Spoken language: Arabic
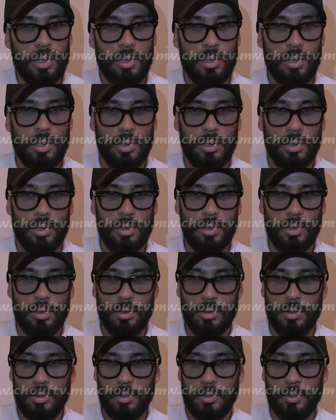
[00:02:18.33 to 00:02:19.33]

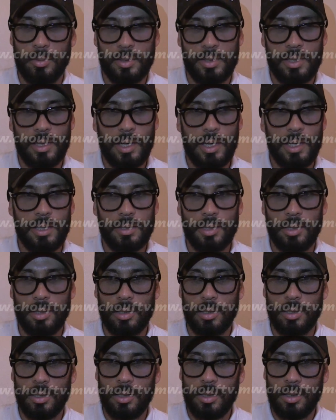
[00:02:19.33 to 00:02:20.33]
آه، صراحه
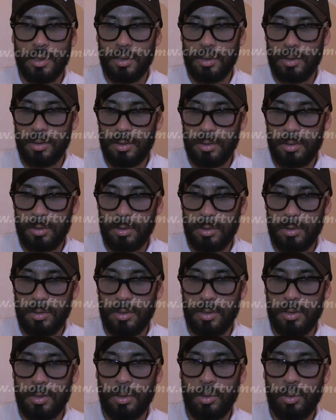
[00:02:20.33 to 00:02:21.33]

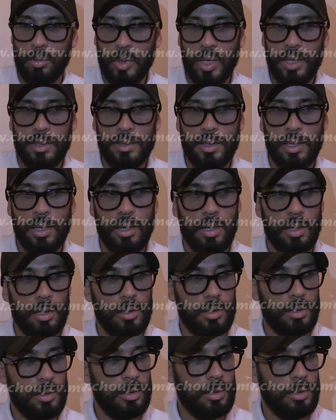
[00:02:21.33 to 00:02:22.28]
رغم انها